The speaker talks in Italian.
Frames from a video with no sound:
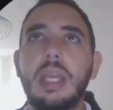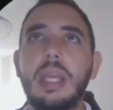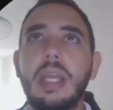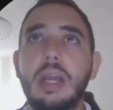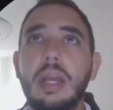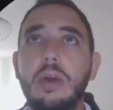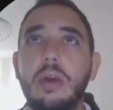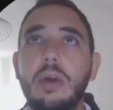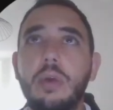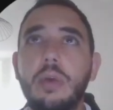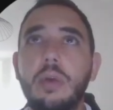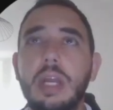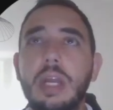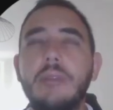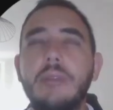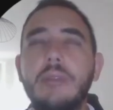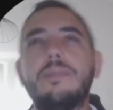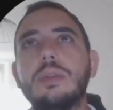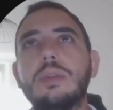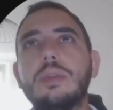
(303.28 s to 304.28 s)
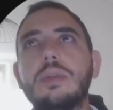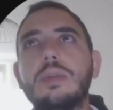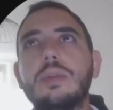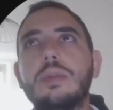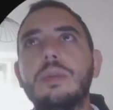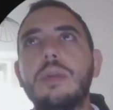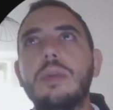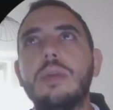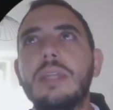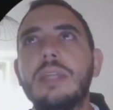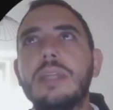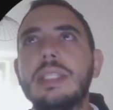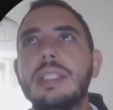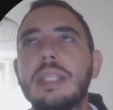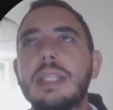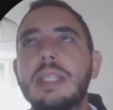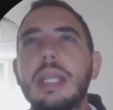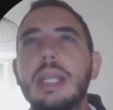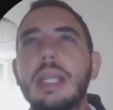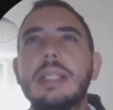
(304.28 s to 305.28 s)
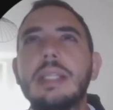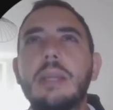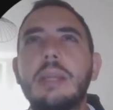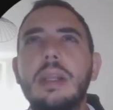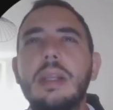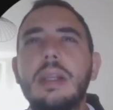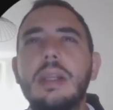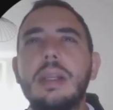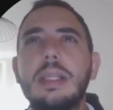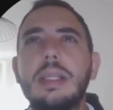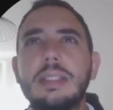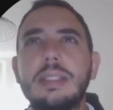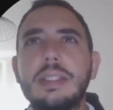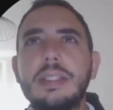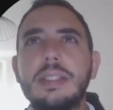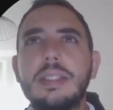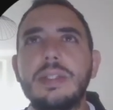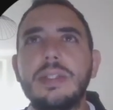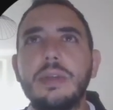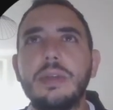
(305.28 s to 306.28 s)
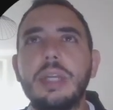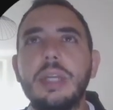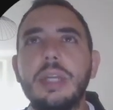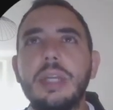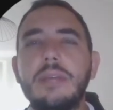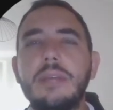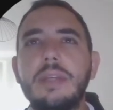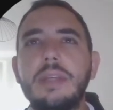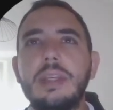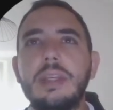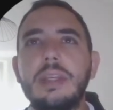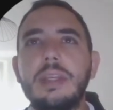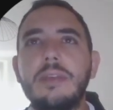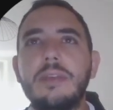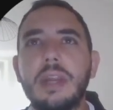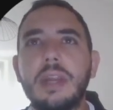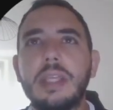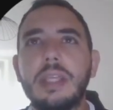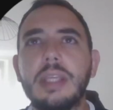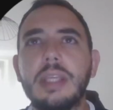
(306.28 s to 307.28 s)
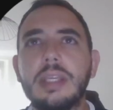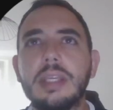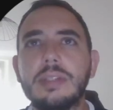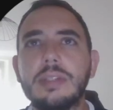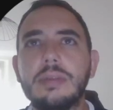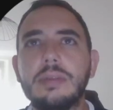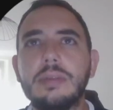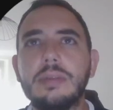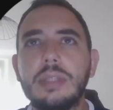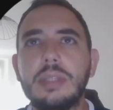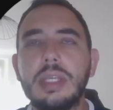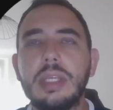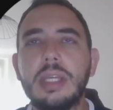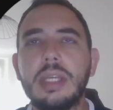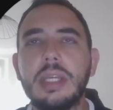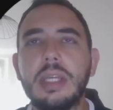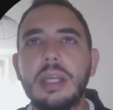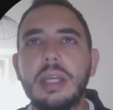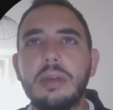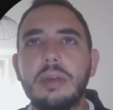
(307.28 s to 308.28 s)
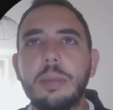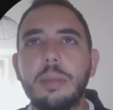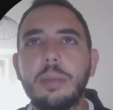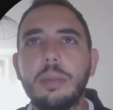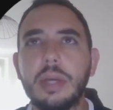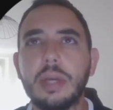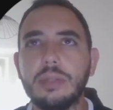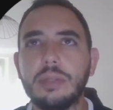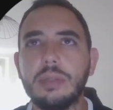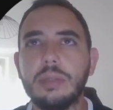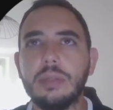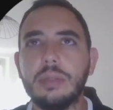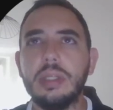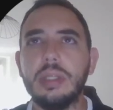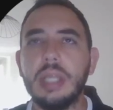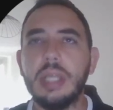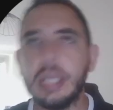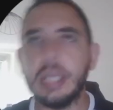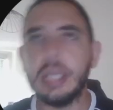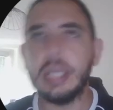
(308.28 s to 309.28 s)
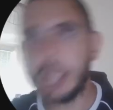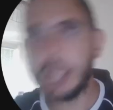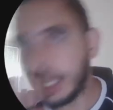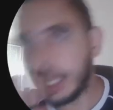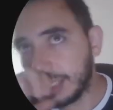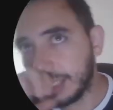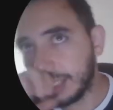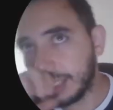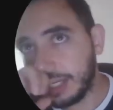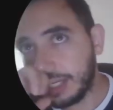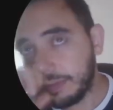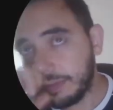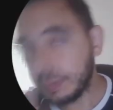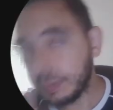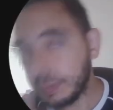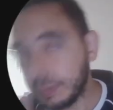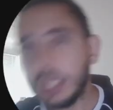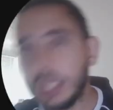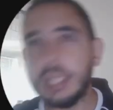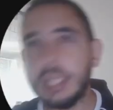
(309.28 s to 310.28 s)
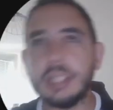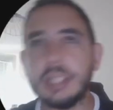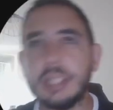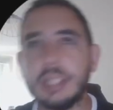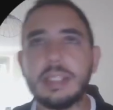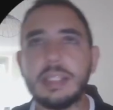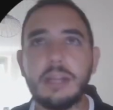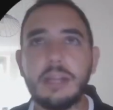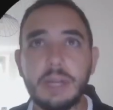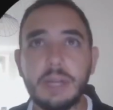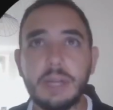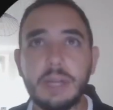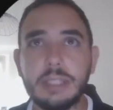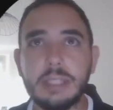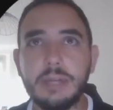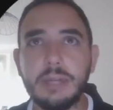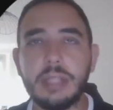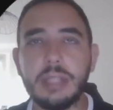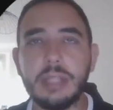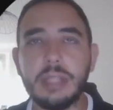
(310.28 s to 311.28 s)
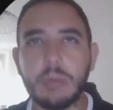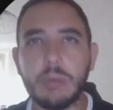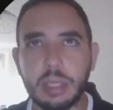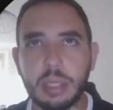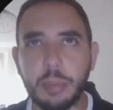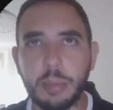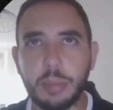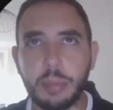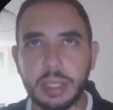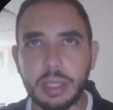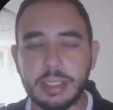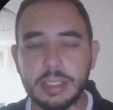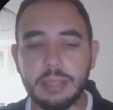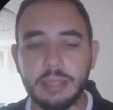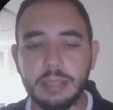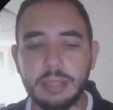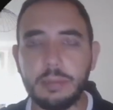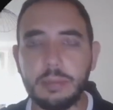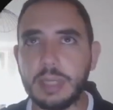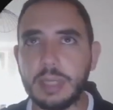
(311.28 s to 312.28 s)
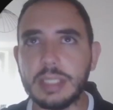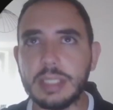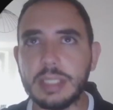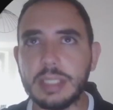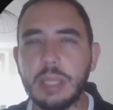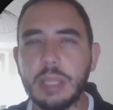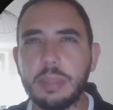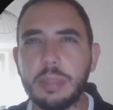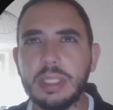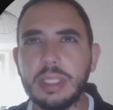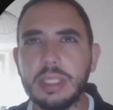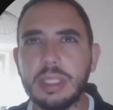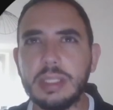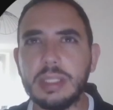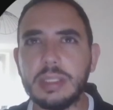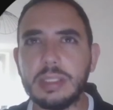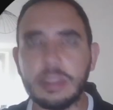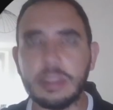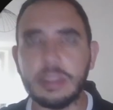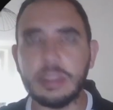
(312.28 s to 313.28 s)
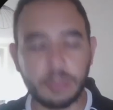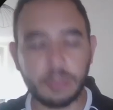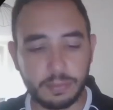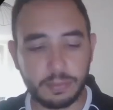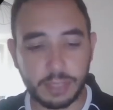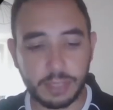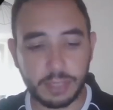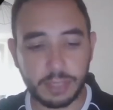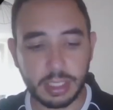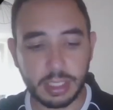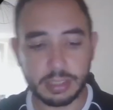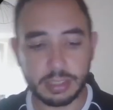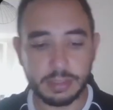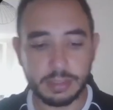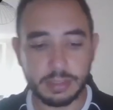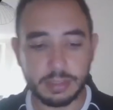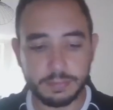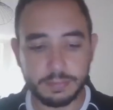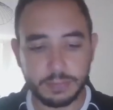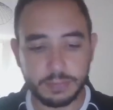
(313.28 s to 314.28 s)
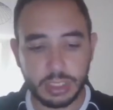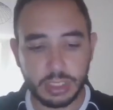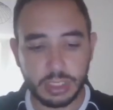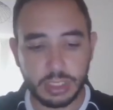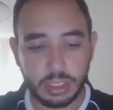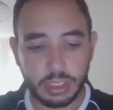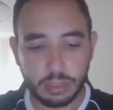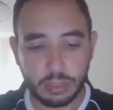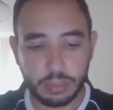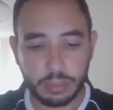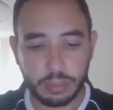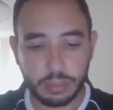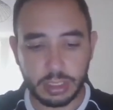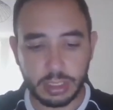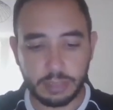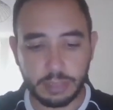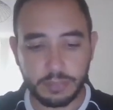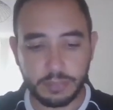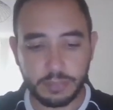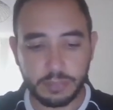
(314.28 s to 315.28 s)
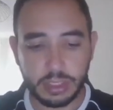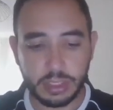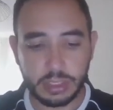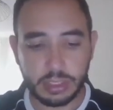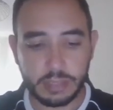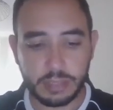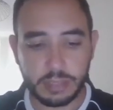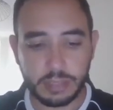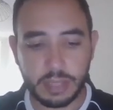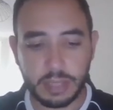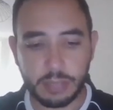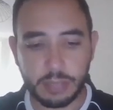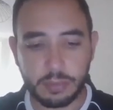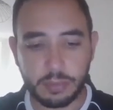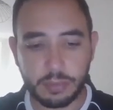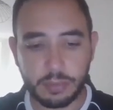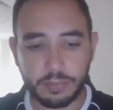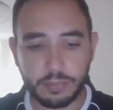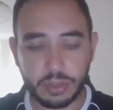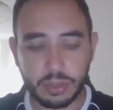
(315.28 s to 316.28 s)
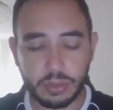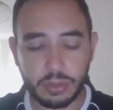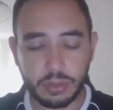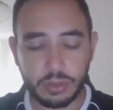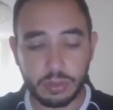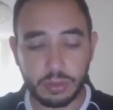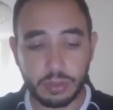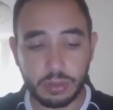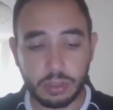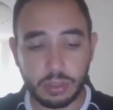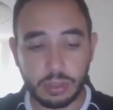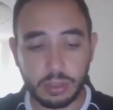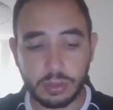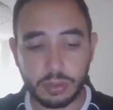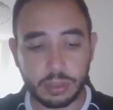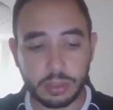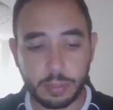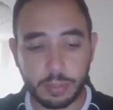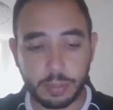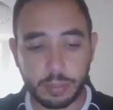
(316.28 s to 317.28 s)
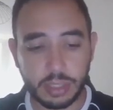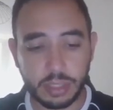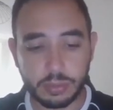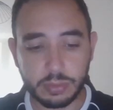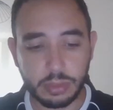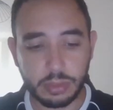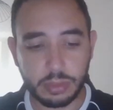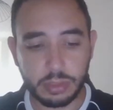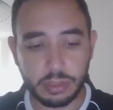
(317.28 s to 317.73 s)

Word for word: Ora una volta installata l'estensione vi verrà chiesto di creare una password. Createla e salvatevela da qualche parte perché se la perdete siete fregati. Quindi scriviamo eh, la nostra password